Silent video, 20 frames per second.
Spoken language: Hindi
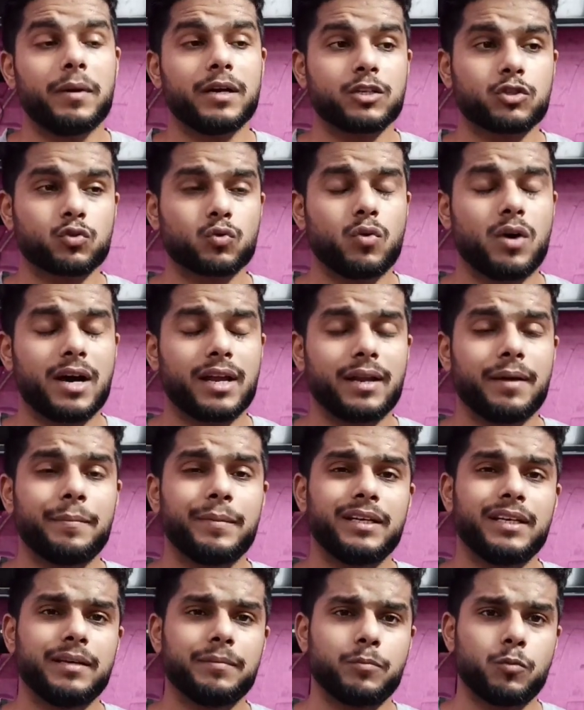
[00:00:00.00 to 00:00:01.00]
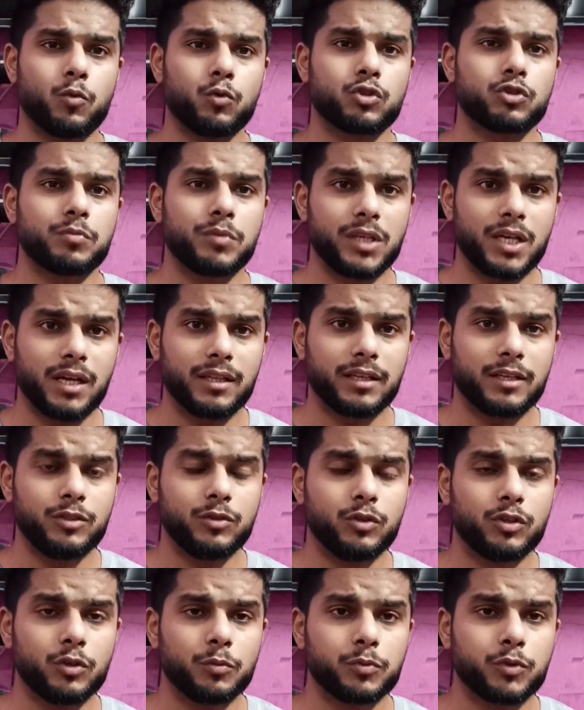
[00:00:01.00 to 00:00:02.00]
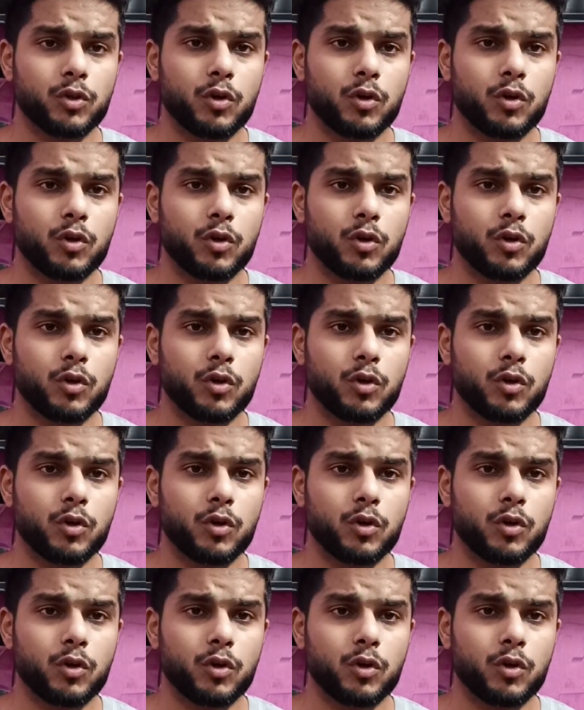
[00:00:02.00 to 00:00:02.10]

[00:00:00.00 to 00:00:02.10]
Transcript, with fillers: परसों आ रहा है मैंने पोस्ट भी किया था यूट्यूब